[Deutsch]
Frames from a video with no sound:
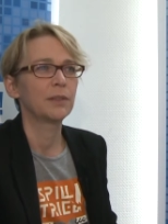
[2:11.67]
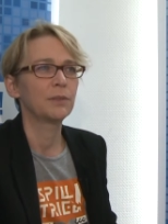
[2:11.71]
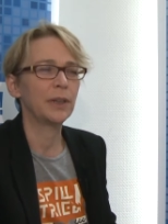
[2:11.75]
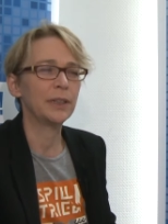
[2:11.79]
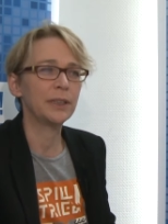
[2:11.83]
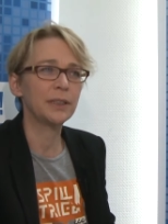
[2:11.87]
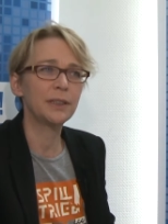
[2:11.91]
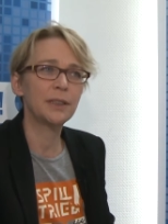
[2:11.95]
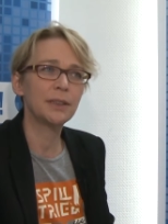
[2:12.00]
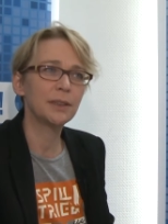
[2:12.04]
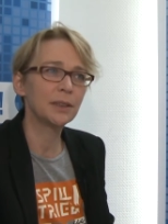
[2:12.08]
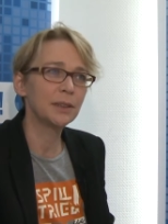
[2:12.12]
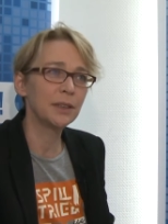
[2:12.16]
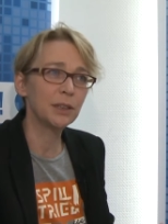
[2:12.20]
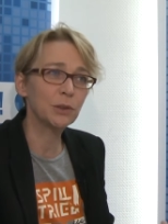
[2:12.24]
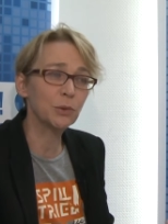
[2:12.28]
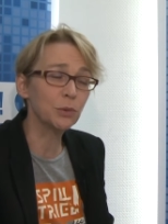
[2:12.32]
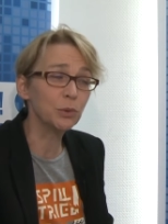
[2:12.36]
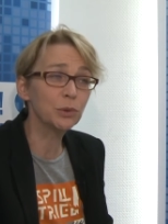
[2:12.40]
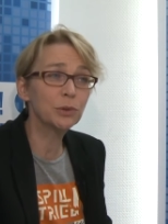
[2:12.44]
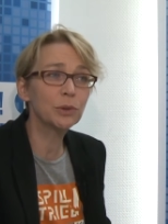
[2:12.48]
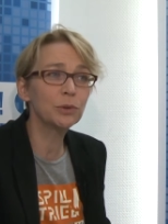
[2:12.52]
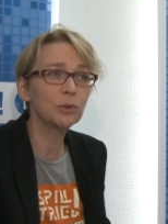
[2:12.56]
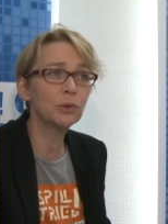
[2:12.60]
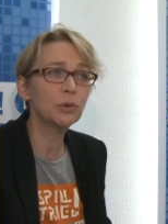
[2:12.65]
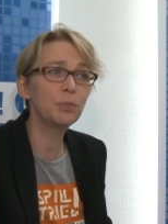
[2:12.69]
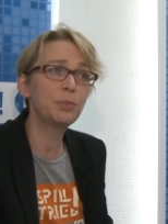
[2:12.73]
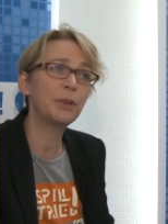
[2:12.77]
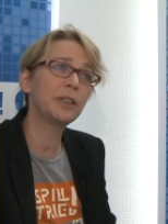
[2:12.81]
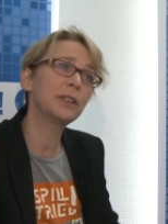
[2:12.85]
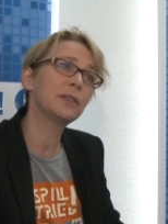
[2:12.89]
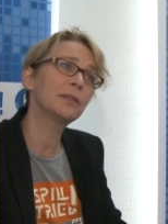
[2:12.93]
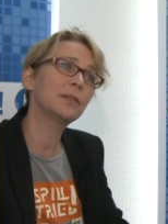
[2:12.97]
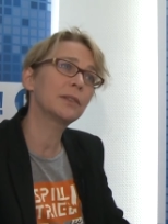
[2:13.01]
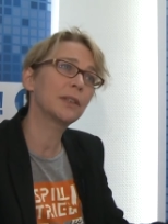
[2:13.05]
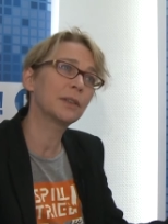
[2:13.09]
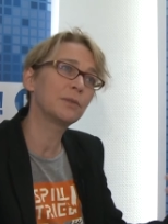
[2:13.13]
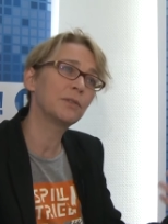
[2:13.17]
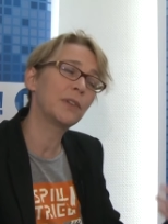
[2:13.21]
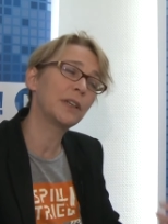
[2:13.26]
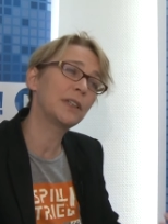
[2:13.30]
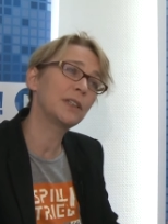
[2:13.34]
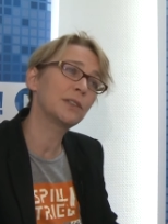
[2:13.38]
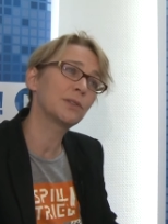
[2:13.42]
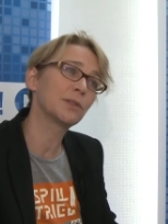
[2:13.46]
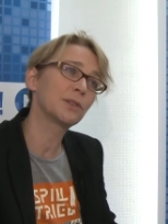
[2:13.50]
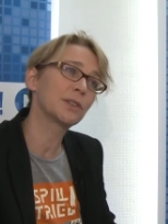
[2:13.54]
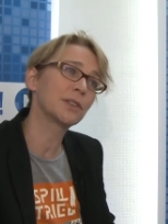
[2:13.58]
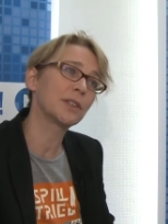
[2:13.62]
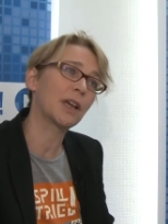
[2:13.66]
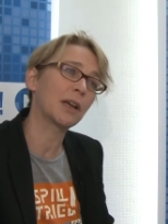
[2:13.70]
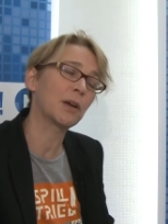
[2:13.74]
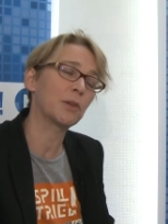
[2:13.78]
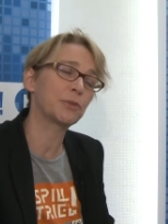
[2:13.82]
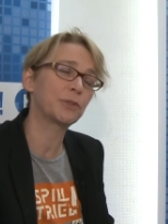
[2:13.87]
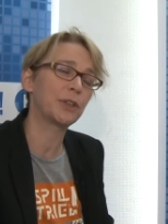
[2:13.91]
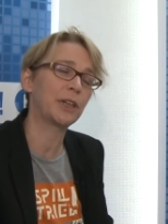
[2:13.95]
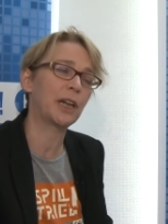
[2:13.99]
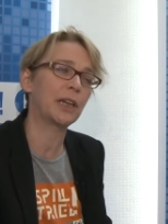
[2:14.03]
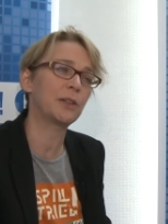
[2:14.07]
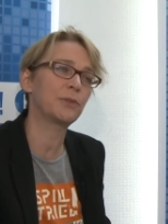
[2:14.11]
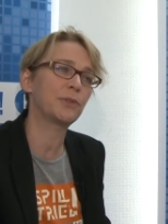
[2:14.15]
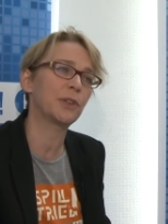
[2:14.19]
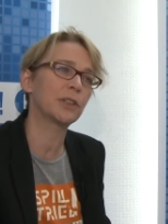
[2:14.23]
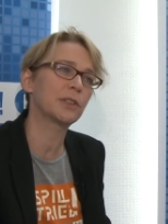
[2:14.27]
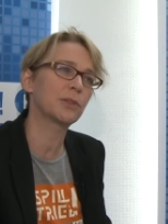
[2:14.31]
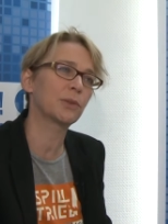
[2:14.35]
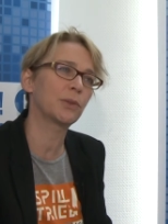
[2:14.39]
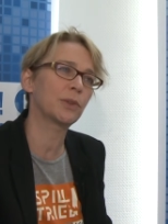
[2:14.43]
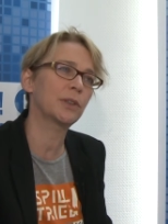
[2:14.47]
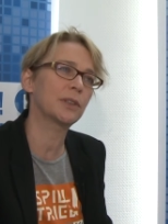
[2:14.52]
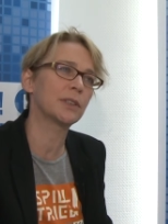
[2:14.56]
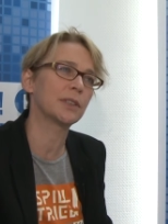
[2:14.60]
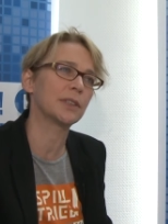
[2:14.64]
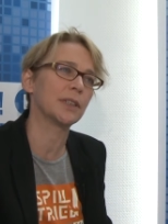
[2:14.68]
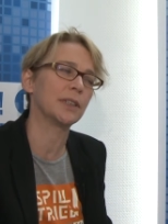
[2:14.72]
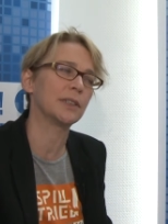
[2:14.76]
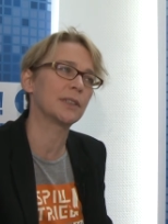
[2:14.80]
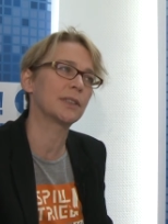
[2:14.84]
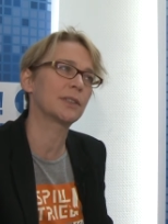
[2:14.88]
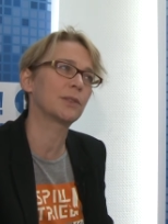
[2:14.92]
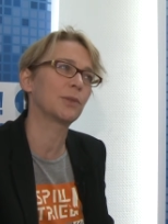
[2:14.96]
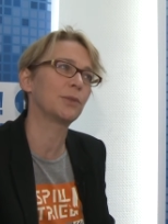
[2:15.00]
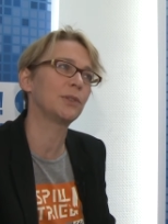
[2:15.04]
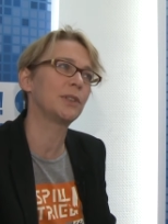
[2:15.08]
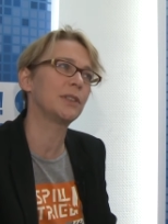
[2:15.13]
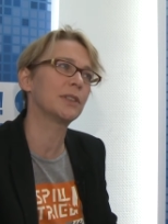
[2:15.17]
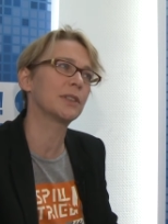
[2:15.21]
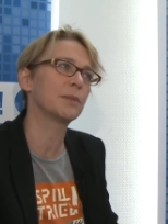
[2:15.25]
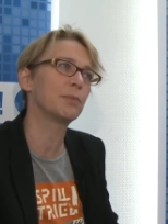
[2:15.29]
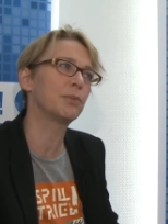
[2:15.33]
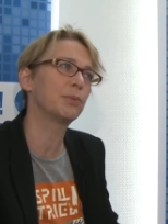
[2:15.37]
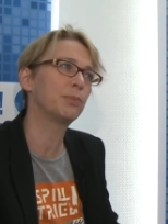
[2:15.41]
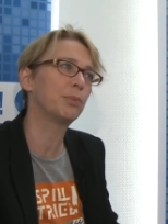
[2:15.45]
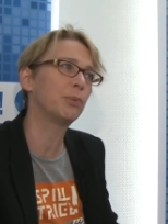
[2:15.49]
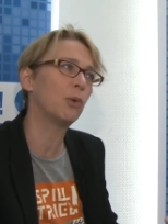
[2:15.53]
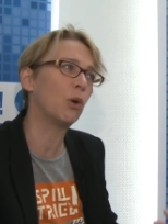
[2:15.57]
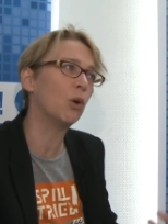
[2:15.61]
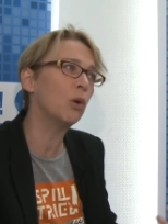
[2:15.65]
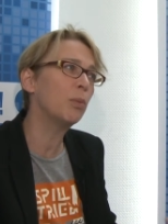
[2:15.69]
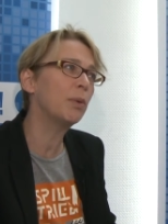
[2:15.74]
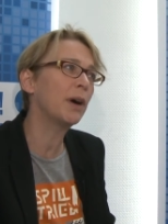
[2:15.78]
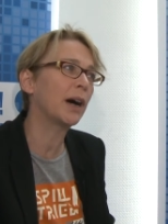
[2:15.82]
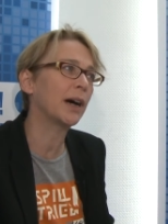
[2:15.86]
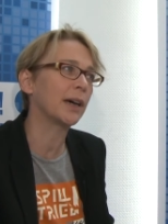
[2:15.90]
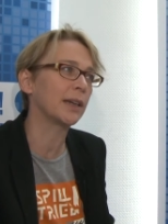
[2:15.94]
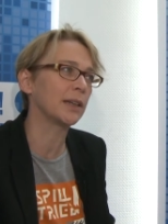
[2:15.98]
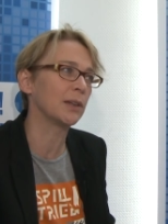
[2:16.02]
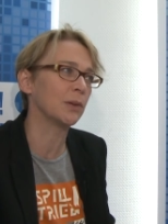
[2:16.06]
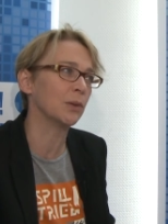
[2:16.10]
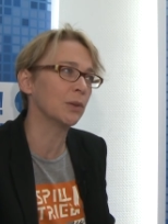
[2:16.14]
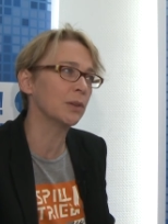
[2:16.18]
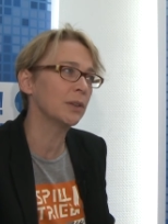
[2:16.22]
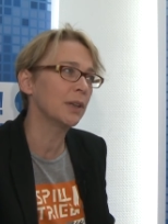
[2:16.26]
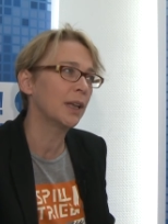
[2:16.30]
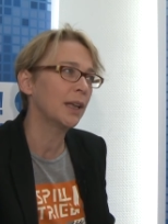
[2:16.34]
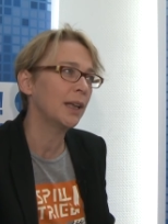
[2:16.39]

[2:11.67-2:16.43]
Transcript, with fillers: Wenn ich nicht gut genug bin, dann werde ich sozusagen auf den Anfang zurückgesetzt. Und diese Probehandlung